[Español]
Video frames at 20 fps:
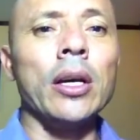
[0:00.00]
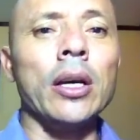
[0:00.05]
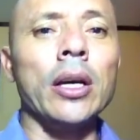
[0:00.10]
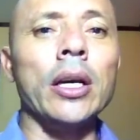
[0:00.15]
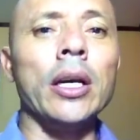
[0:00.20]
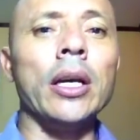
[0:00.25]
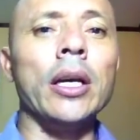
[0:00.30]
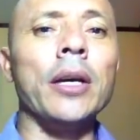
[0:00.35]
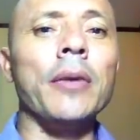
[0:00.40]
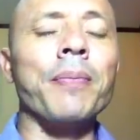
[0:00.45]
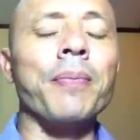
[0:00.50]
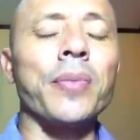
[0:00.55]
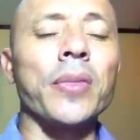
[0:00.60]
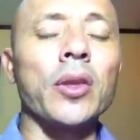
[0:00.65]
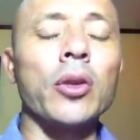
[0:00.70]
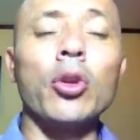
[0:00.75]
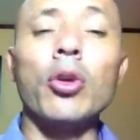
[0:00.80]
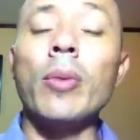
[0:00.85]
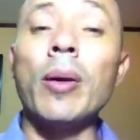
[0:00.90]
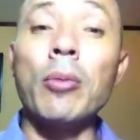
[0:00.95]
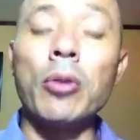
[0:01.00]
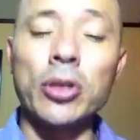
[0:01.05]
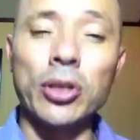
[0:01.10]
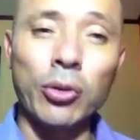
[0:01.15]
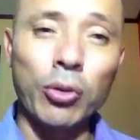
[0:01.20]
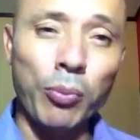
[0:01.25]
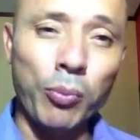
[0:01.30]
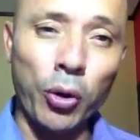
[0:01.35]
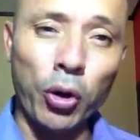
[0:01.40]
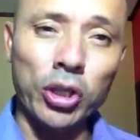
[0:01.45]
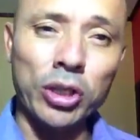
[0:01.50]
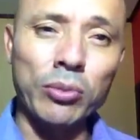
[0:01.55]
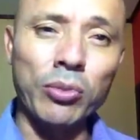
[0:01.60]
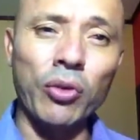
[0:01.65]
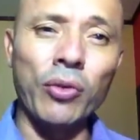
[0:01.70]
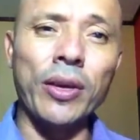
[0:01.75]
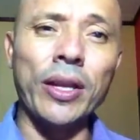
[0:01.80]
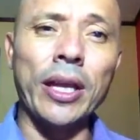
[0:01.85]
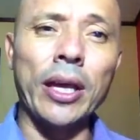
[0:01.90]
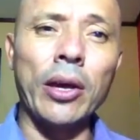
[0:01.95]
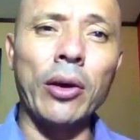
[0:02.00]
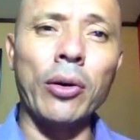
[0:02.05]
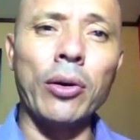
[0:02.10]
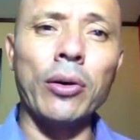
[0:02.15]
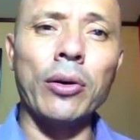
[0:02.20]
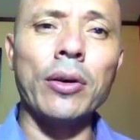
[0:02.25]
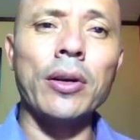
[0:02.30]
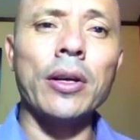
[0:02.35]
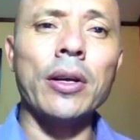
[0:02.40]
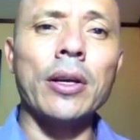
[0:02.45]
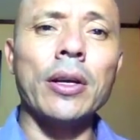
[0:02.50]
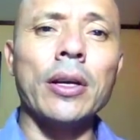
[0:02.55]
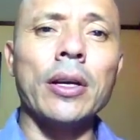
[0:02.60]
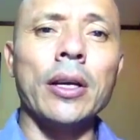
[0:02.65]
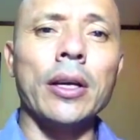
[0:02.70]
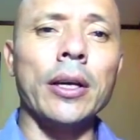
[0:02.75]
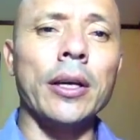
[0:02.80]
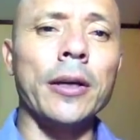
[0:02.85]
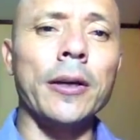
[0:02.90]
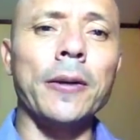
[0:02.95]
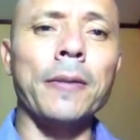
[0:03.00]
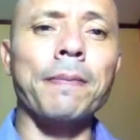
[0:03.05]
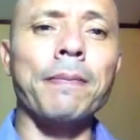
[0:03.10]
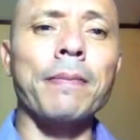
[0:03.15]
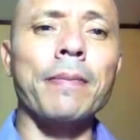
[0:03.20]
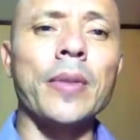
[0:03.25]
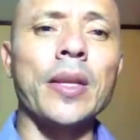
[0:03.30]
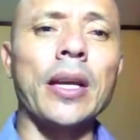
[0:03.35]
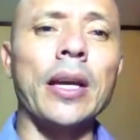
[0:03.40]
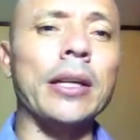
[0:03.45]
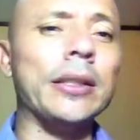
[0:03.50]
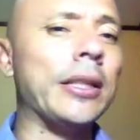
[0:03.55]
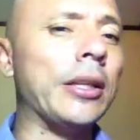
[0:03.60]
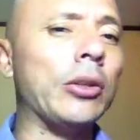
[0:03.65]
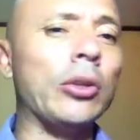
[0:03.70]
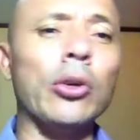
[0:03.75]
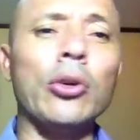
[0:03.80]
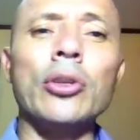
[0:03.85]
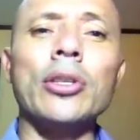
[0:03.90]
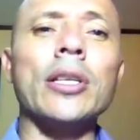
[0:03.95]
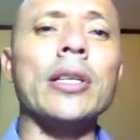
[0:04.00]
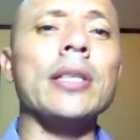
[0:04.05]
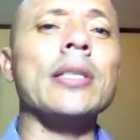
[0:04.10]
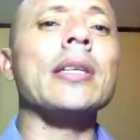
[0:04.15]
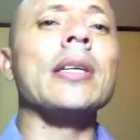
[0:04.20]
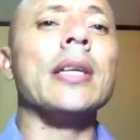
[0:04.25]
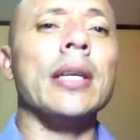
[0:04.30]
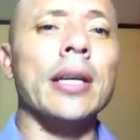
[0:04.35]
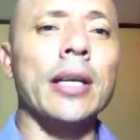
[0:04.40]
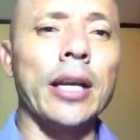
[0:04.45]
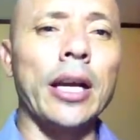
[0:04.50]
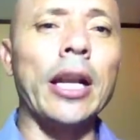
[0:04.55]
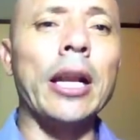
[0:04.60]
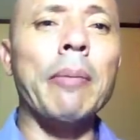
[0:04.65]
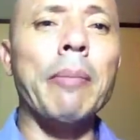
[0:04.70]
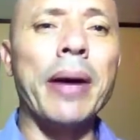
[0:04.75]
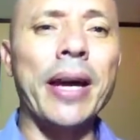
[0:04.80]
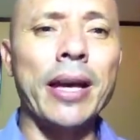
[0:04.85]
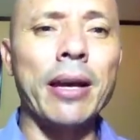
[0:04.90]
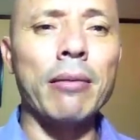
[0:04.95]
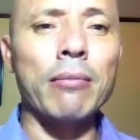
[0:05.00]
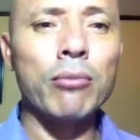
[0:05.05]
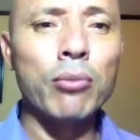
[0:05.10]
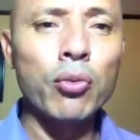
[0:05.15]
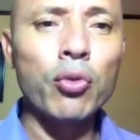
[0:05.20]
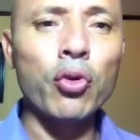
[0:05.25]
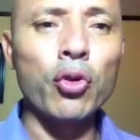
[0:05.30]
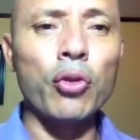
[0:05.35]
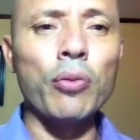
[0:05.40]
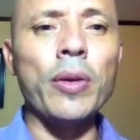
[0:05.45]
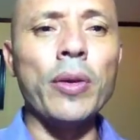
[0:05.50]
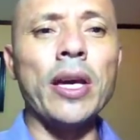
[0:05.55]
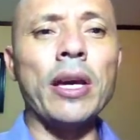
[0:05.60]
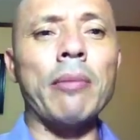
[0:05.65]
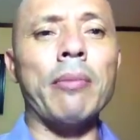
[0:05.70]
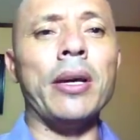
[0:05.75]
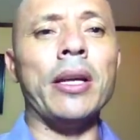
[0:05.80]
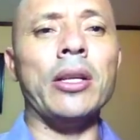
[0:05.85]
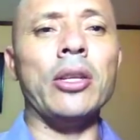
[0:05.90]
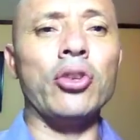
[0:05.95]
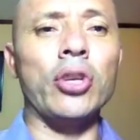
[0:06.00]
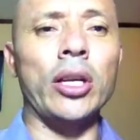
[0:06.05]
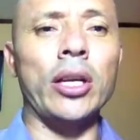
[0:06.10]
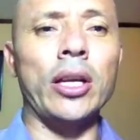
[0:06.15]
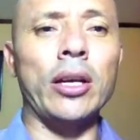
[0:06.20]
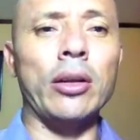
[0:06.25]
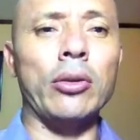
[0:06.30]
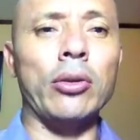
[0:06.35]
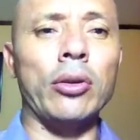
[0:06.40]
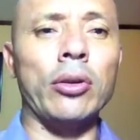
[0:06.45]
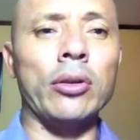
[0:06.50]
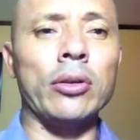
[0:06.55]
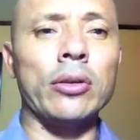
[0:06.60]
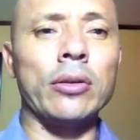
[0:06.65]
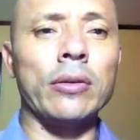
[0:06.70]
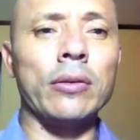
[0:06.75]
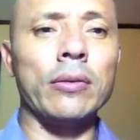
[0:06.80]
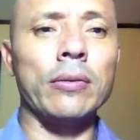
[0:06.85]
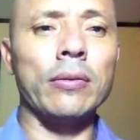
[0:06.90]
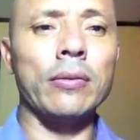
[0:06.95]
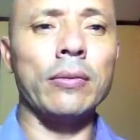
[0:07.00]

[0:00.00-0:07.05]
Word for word: Eh, nos vemos en un próximo video. hasta entonces, que les vaya muy bien. Bendiciones a todos.